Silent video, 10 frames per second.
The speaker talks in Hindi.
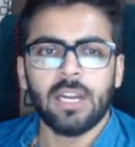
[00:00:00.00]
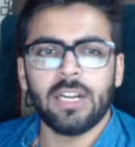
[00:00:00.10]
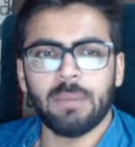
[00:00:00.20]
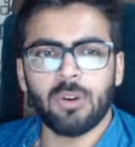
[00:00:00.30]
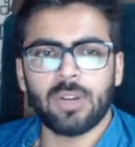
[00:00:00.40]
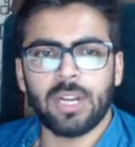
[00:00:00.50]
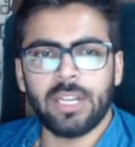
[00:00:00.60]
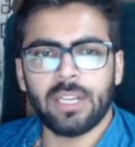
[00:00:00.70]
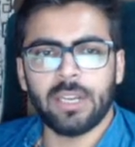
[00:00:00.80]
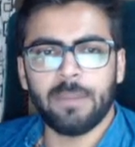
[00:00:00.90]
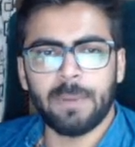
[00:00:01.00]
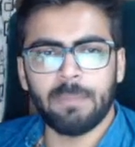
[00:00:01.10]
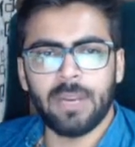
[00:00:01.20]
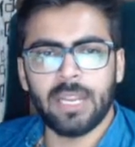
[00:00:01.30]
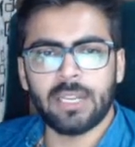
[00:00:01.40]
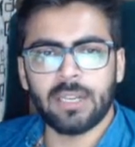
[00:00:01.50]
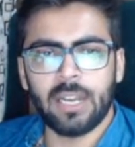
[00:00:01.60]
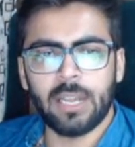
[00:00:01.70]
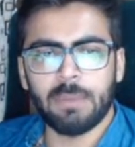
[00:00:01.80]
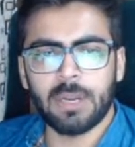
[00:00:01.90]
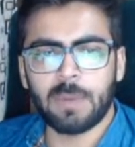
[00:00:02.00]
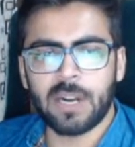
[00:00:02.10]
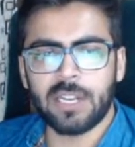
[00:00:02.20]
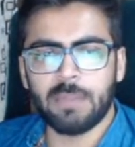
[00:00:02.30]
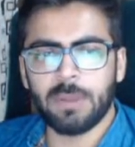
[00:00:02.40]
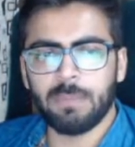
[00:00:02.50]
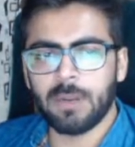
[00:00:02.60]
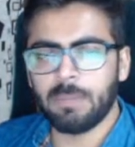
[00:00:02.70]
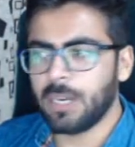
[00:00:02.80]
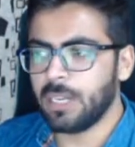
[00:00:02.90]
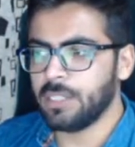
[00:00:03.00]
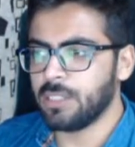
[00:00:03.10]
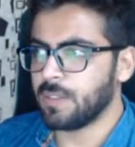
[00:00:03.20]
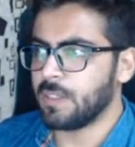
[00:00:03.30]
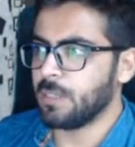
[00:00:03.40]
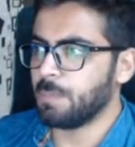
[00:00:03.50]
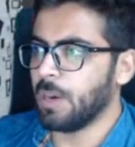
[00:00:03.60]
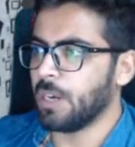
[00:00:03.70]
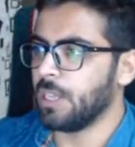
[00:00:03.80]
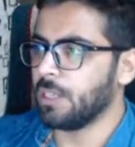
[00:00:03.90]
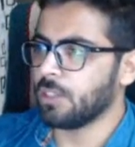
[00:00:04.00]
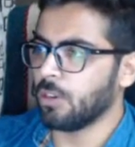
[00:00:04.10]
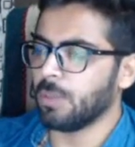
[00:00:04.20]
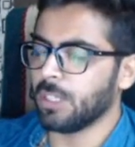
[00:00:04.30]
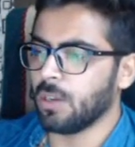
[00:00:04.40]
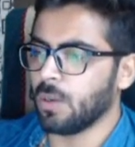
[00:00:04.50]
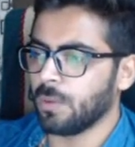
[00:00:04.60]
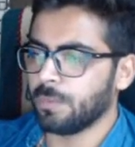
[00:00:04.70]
डेमोक्रेटिक रिपब्लिक लेबर पार्टी पीपल पार्टी जस्टिस पार्टी चलो बताओ